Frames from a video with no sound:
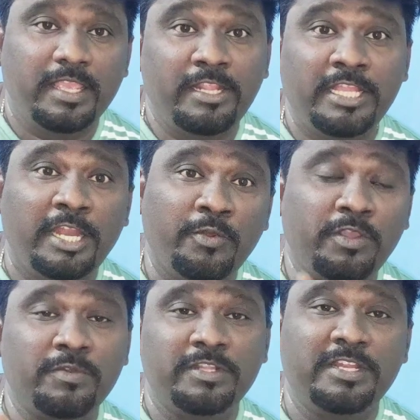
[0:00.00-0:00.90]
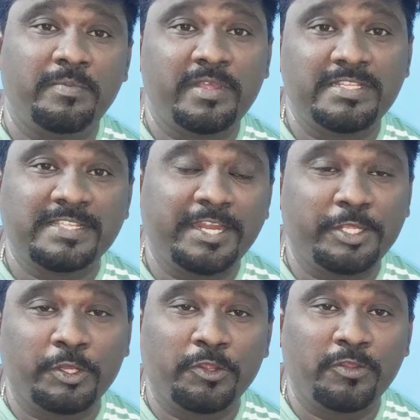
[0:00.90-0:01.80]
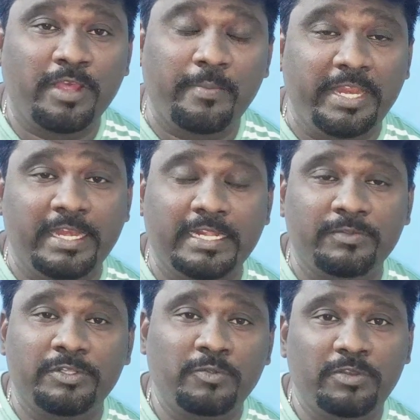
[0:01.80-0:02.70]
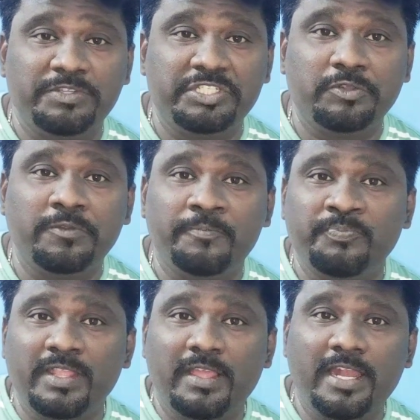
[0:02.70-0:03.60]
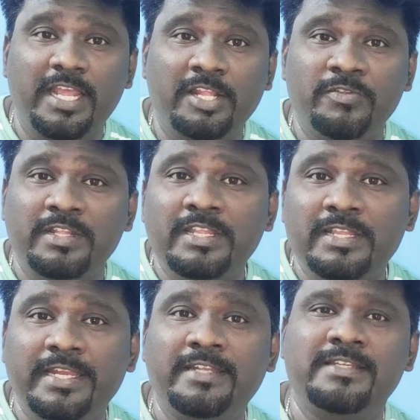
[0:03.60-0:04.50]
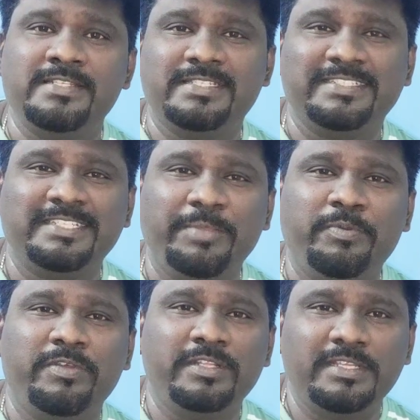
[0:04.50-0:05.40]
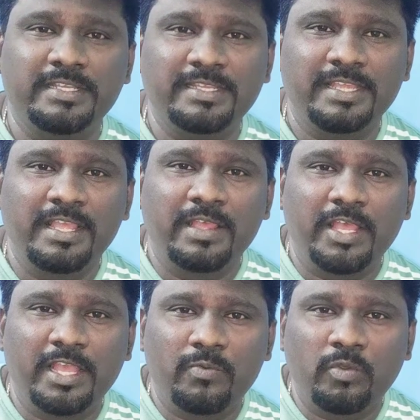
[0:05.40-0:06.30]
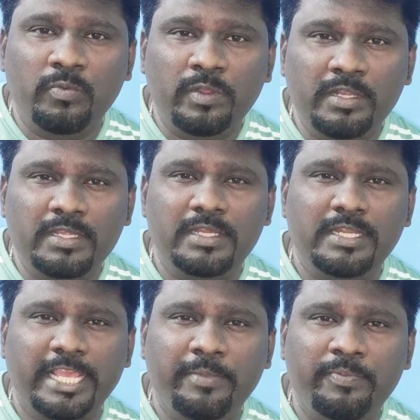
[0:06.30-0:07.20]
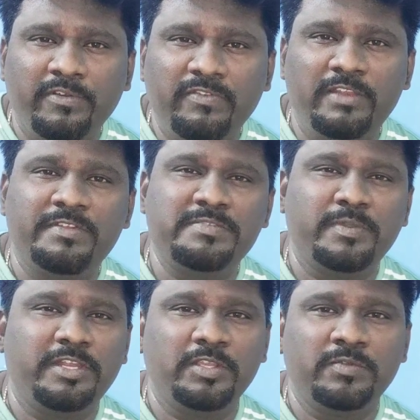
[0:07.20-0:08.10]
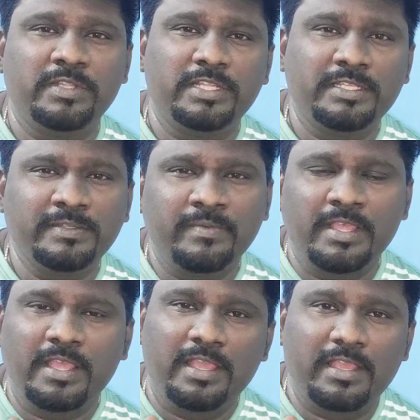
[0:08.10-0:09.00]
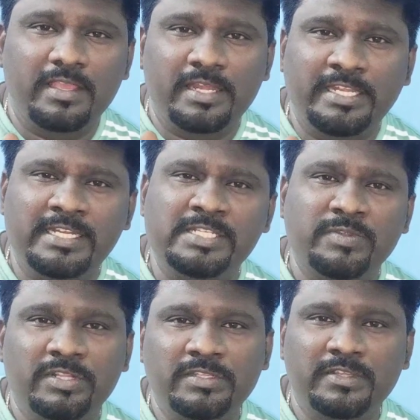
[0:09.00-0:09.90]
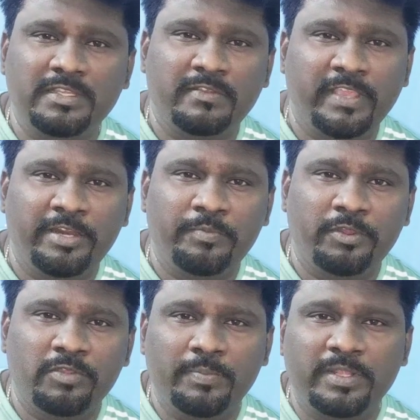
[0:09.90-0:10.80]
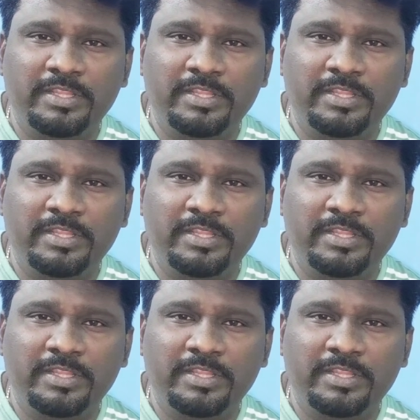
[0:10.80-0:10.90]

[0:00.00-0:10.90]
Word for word: எந்த அளவுக்கு வந்து நம்ம ரிஸ்க் எடுக்கிறோம் அப்படின்றது வந்து ஒரு விஷயம் ரெண்டாவது வந்து ரிட்டர்ன்ஸு இப்போ வந்து ஒவ்வொரு டைப் ஆஃப் இன்வெஸ்ட்மெண்ட்டுக்கும் வந்து ரிட்டர்ன்ஸ் வந்து வேறுபடும் இப்போ